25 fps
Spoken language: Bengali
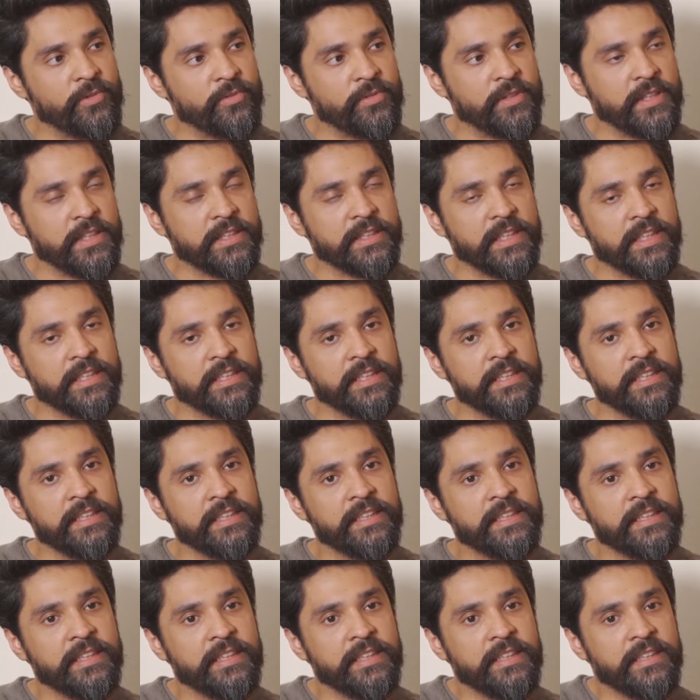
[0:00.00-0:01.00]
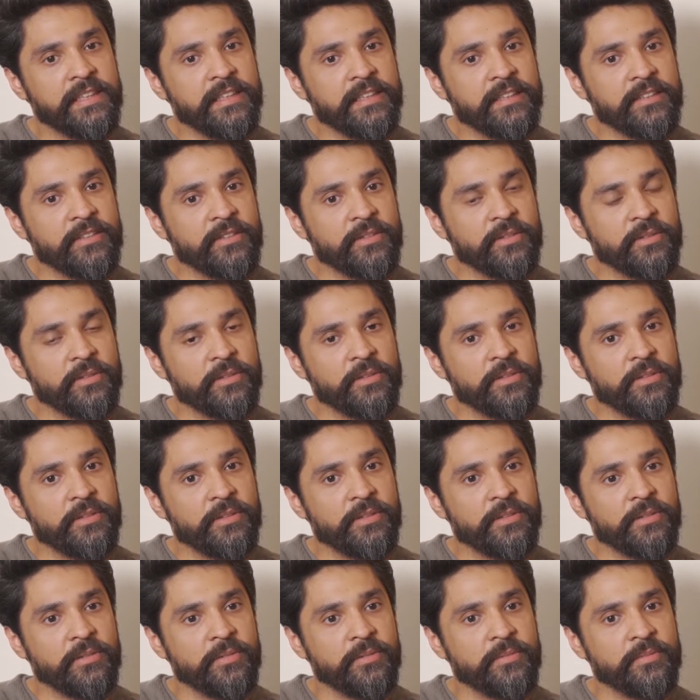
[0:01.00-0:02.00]
বন্ধুদের সাথে তো
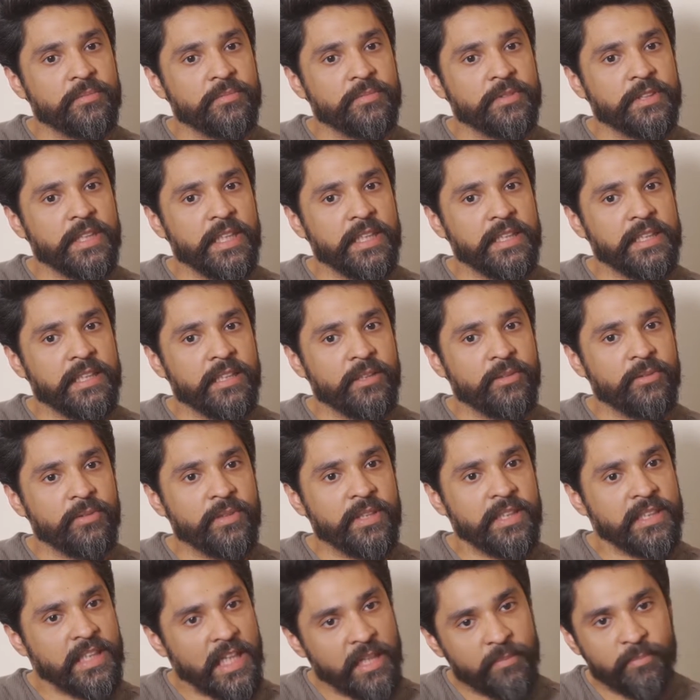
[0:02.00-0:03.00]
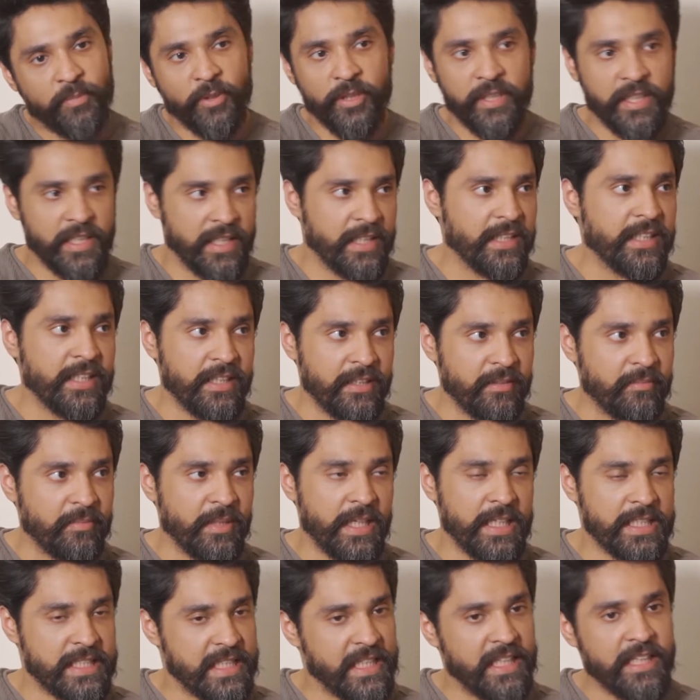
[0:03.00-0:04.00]
সেইটা করে তারপরে আর কি
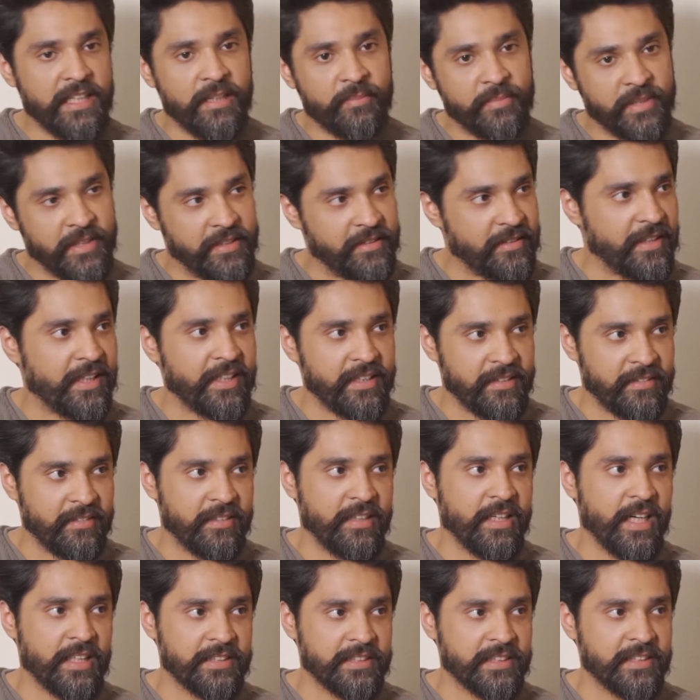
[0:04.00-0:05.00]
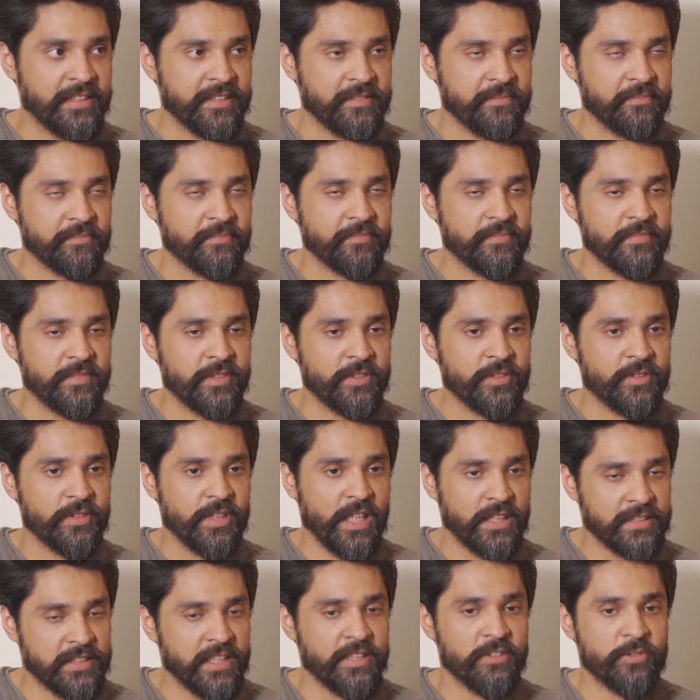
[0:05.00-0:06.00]
এসে আমি এই কাজে
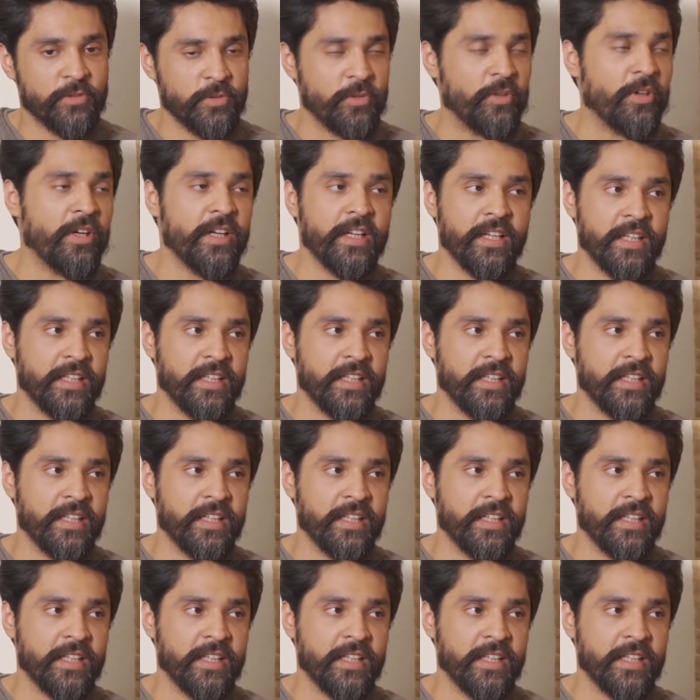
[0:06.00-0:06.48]
কাজটা শুরু হয়